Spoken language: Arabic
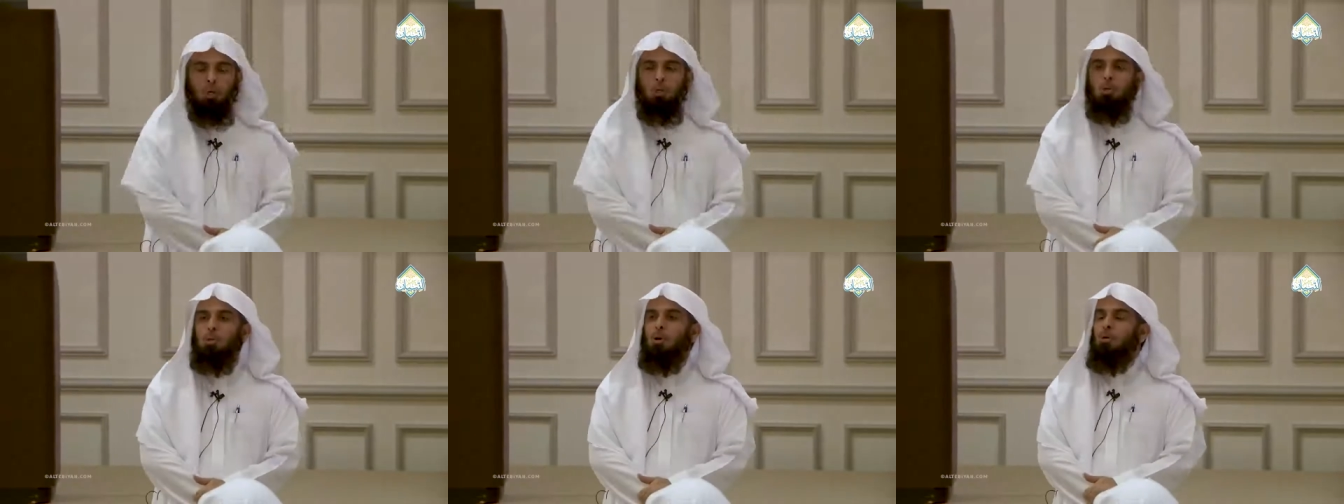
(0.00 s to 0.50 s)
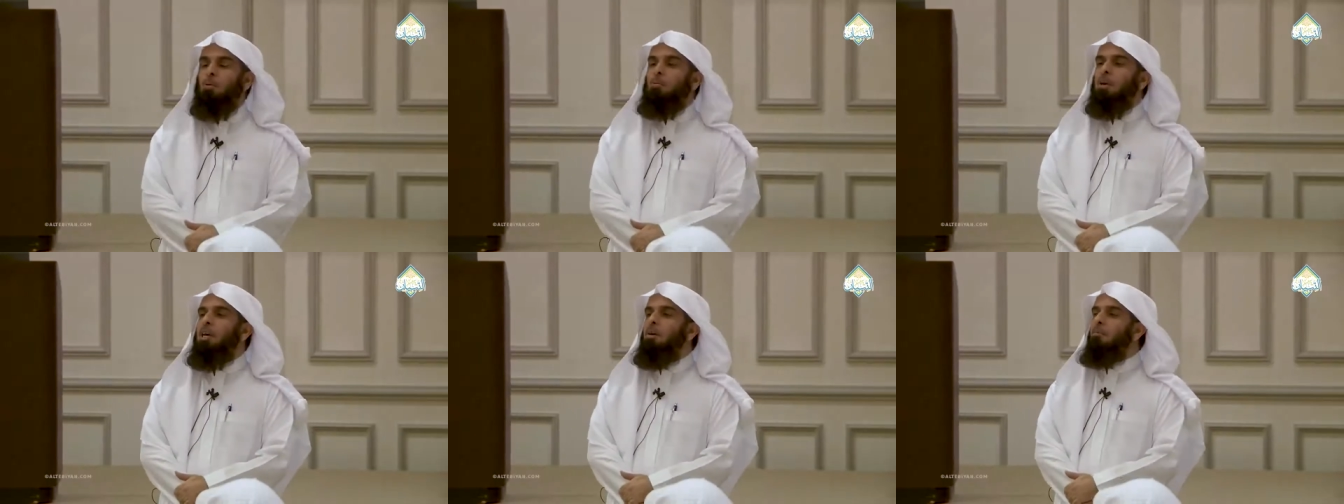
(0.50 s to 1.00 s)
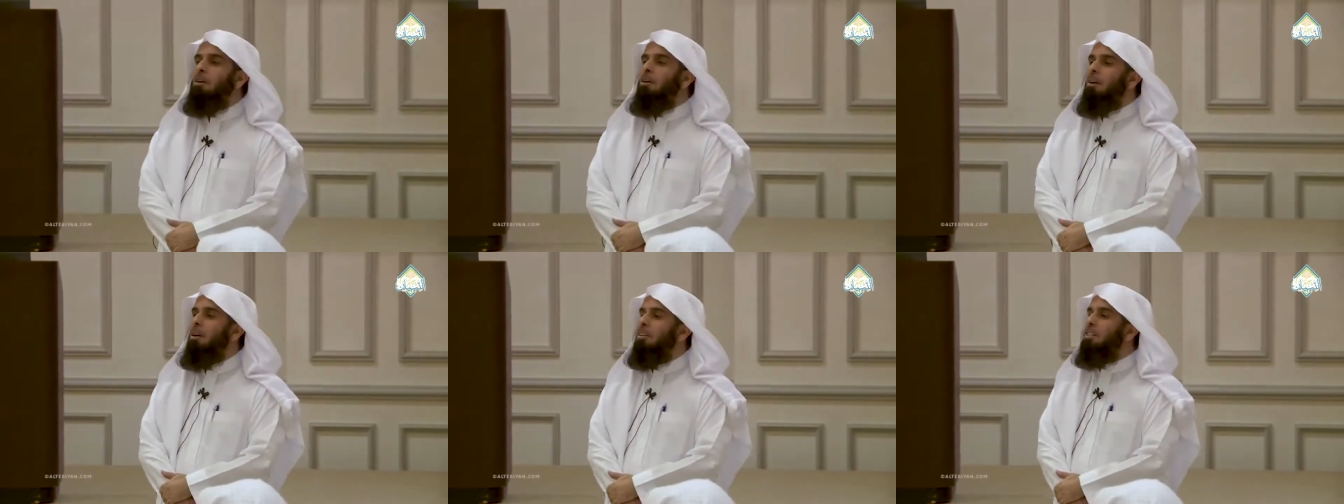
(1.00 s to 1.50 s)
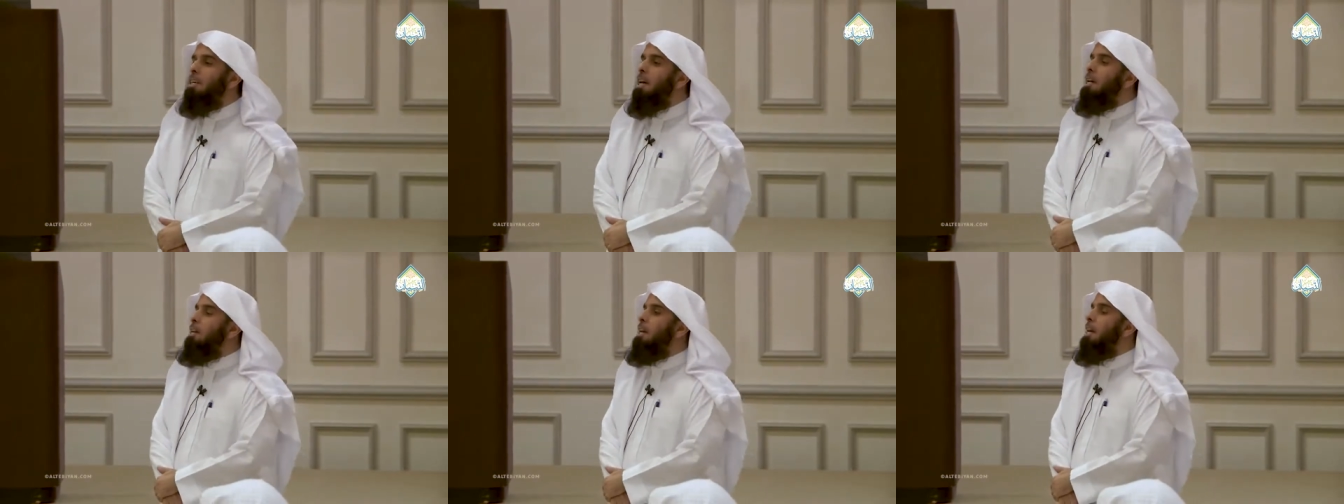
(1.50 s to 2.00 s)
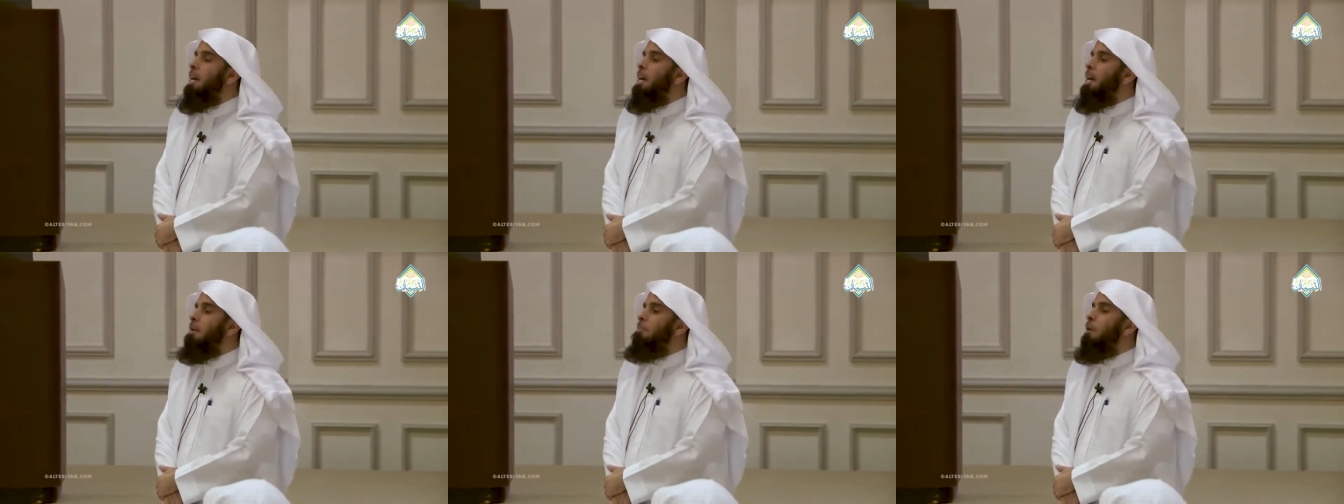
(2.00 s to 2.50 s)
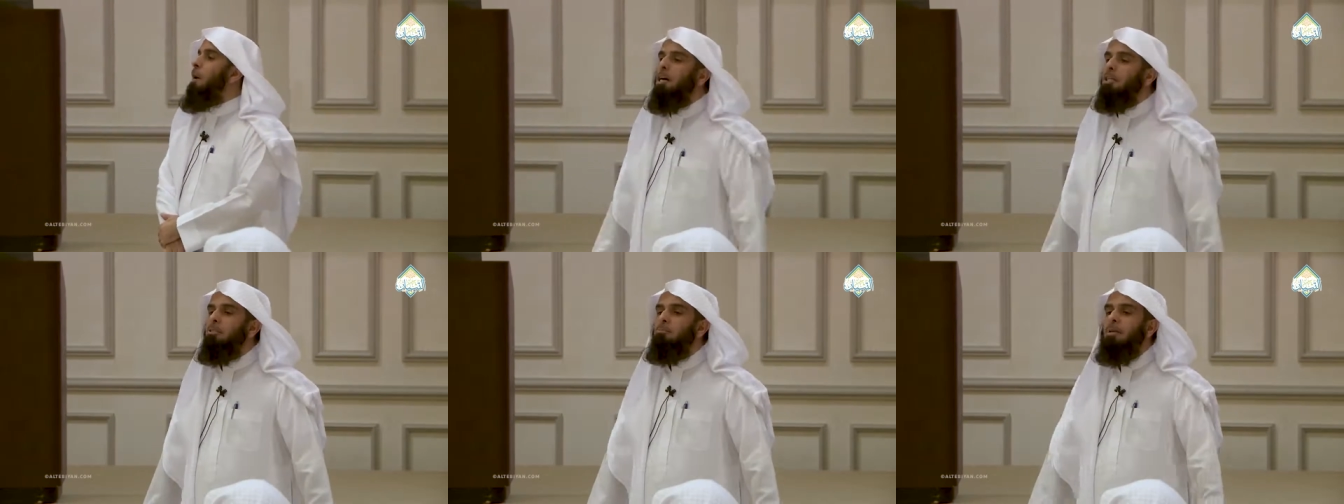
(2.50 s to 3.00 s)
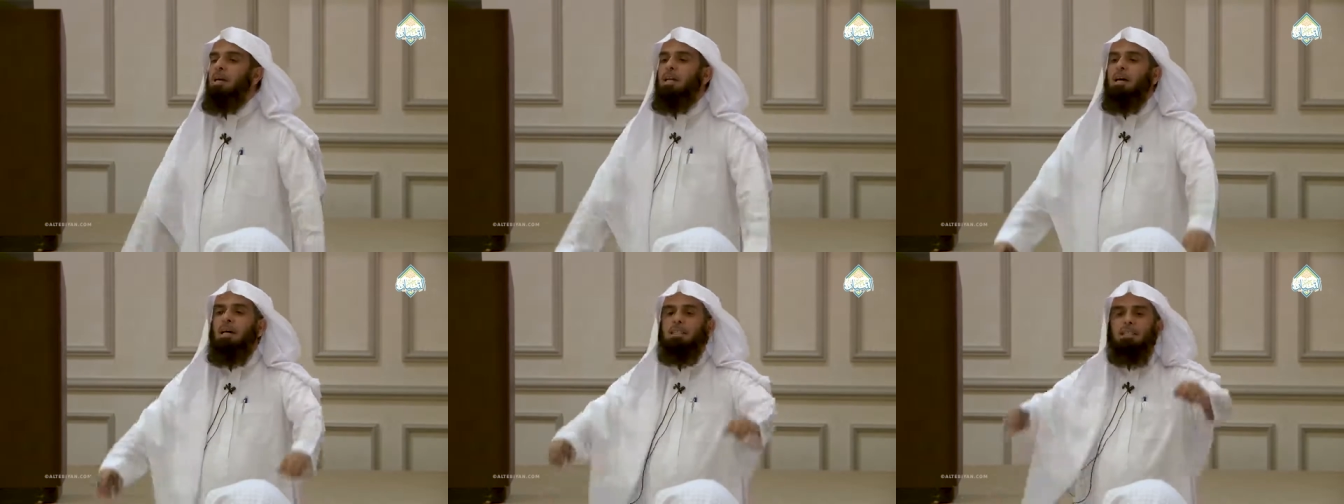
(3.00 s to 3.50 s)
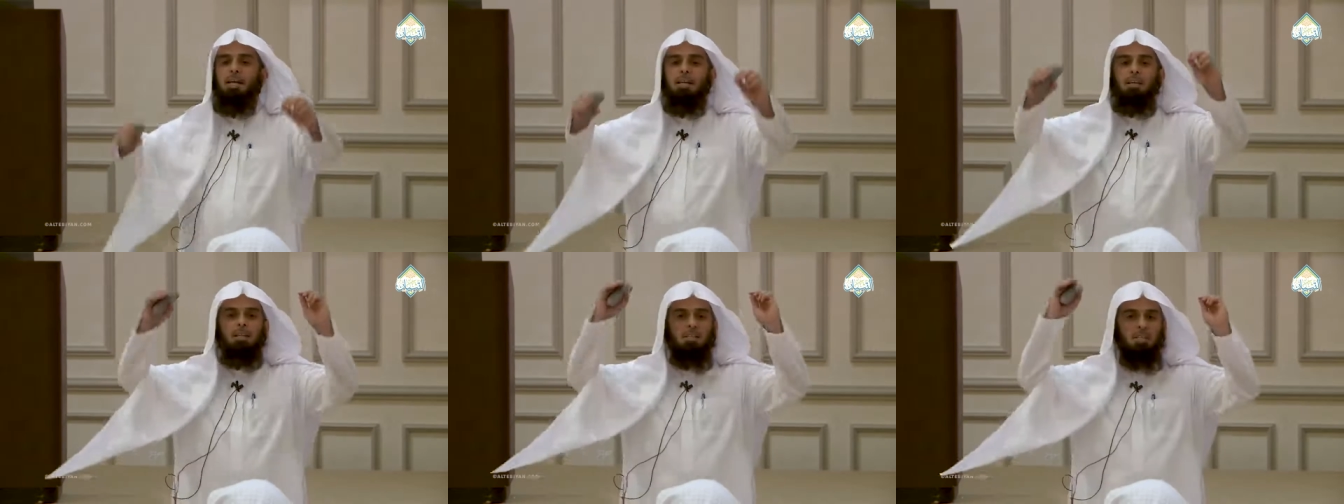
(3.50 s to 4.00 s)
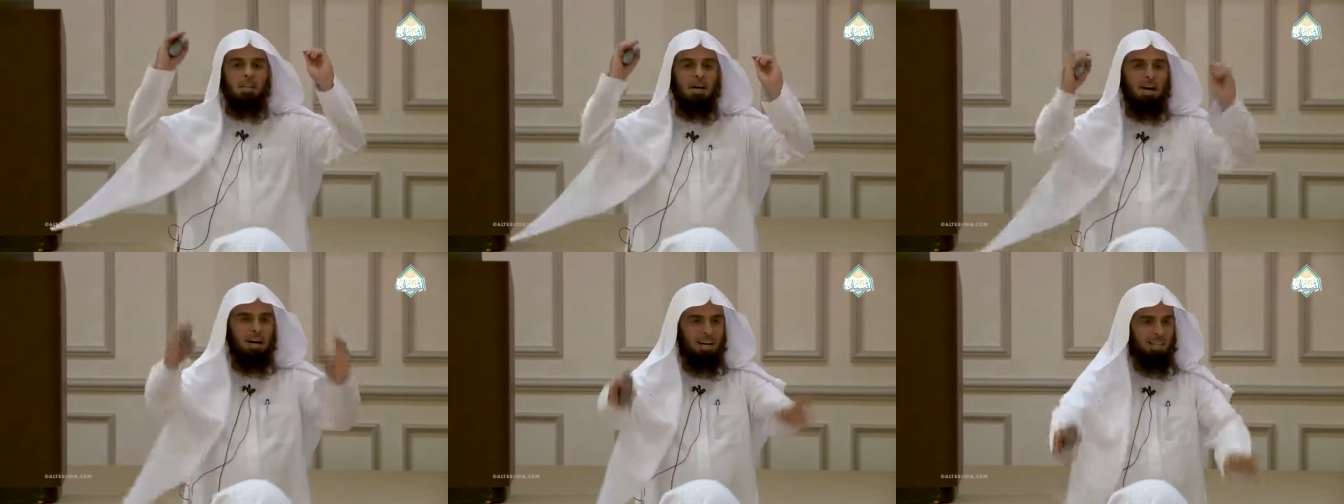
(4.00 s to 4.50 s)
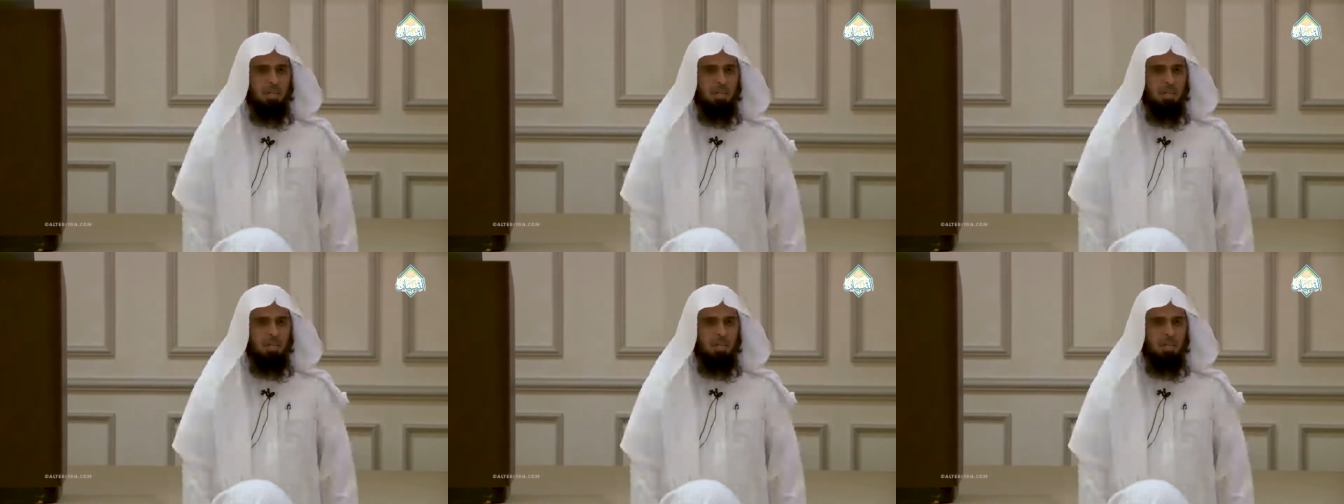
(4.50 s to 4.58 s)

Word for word: عنده بهيمة أنعام قد ملأت هذه الاستراحة